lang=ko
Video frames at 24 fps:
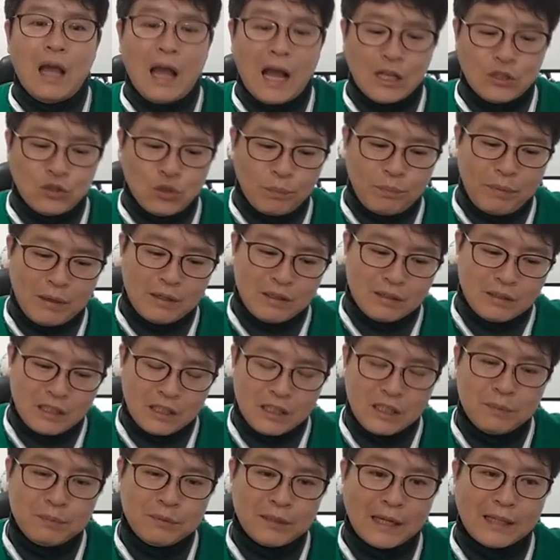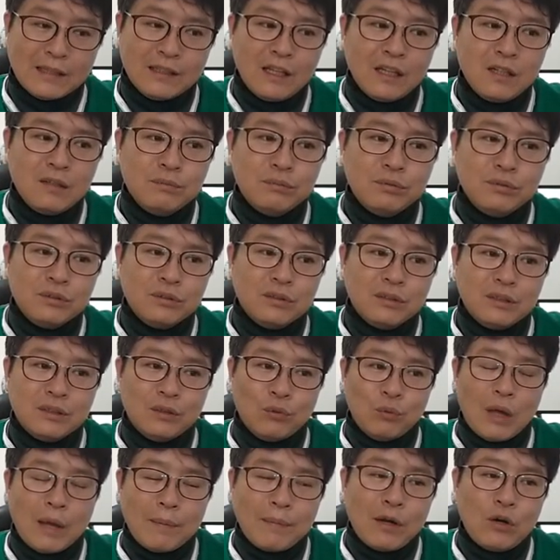한쪽 발을 디디면 안 되는 분들이
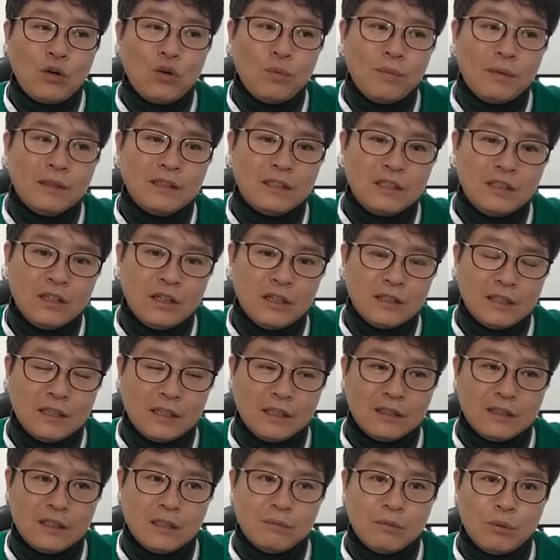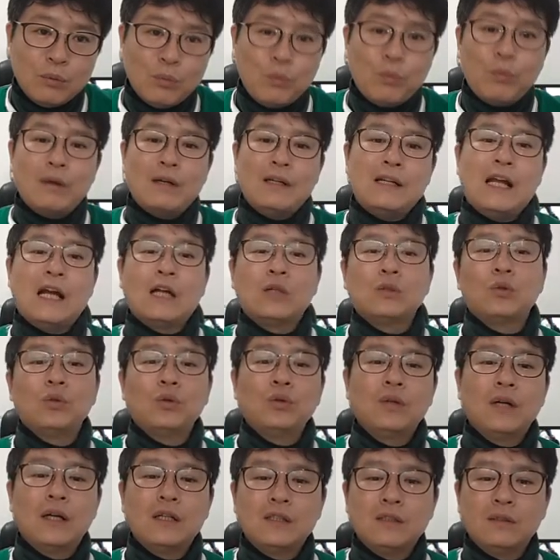외발로만 디뎌야 되기 때문에 목발을
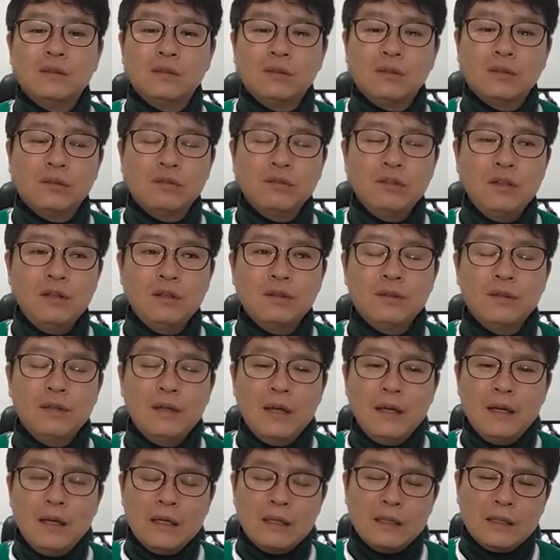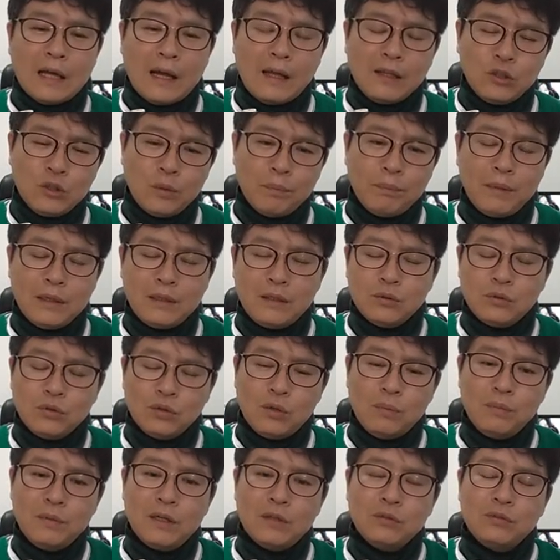양쪽으로 하시는 거고요. 한쪽 발을
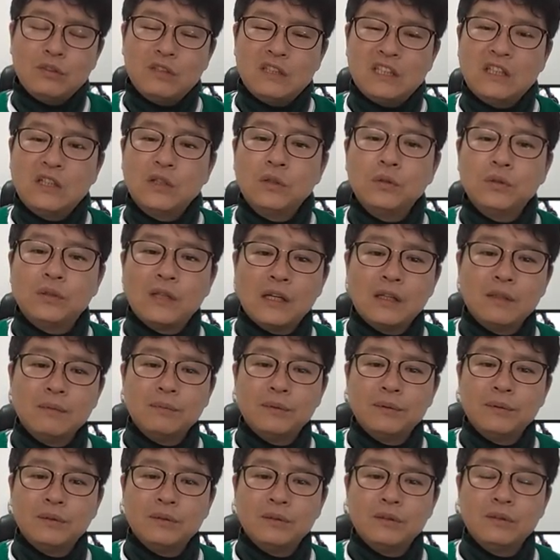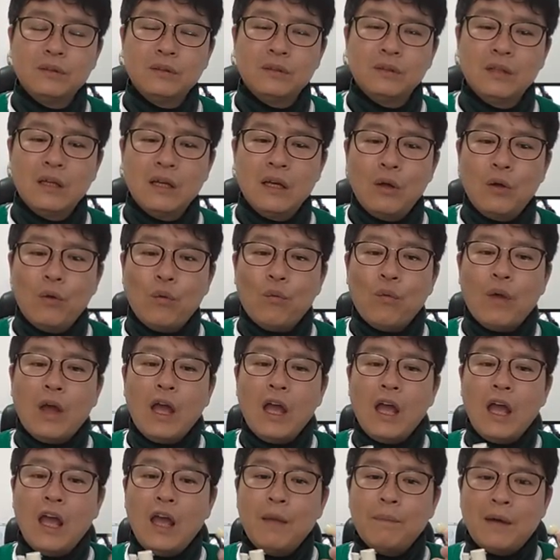조금이라도 디뎌도 되는 분들은
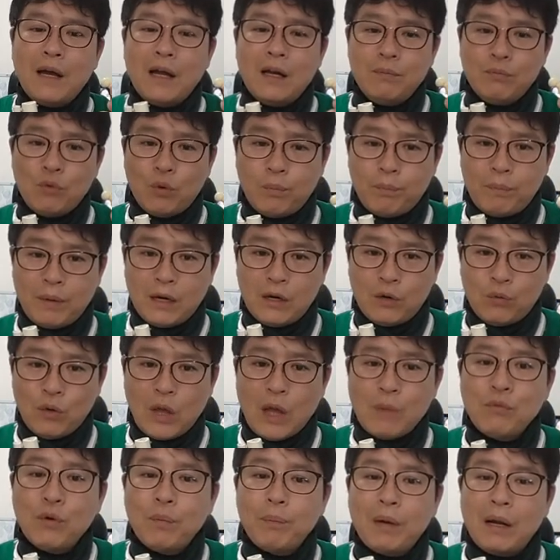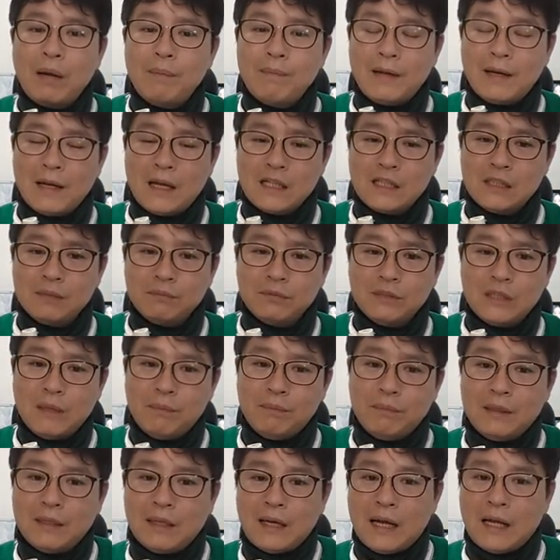외목발만 하시면
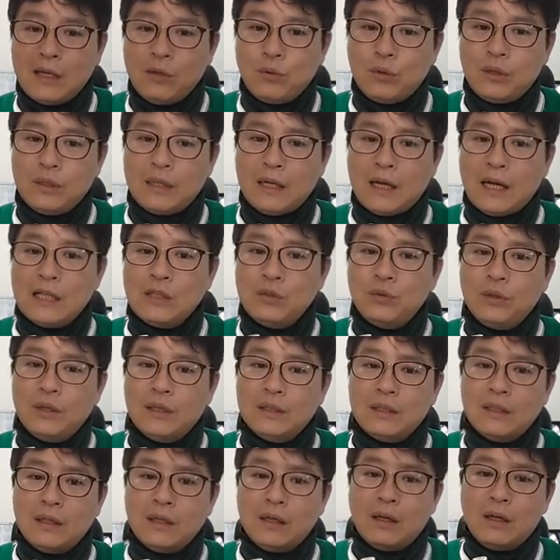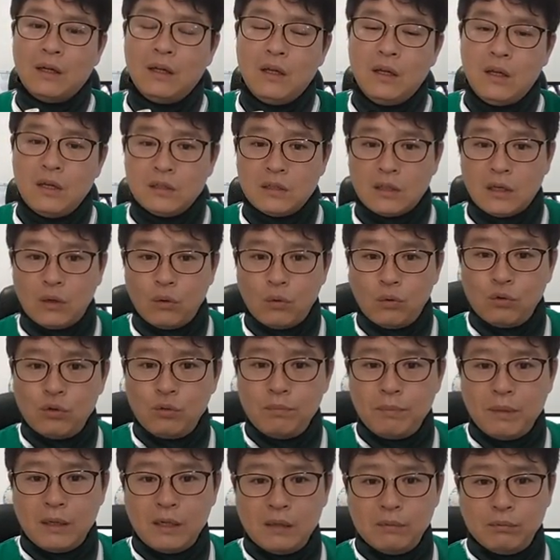됩니다. 여기다 한쪽에다가. 자,
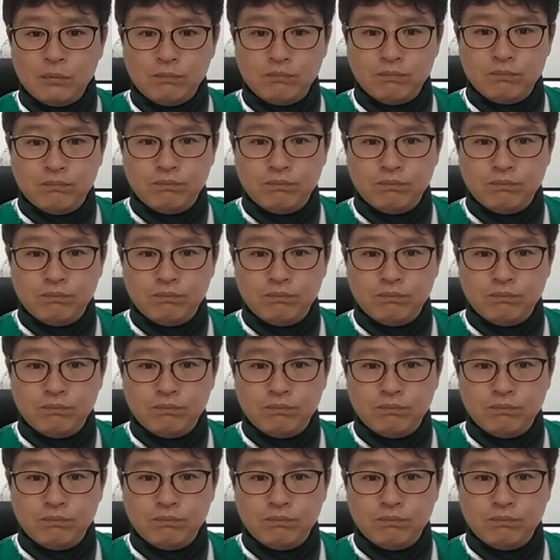오른발을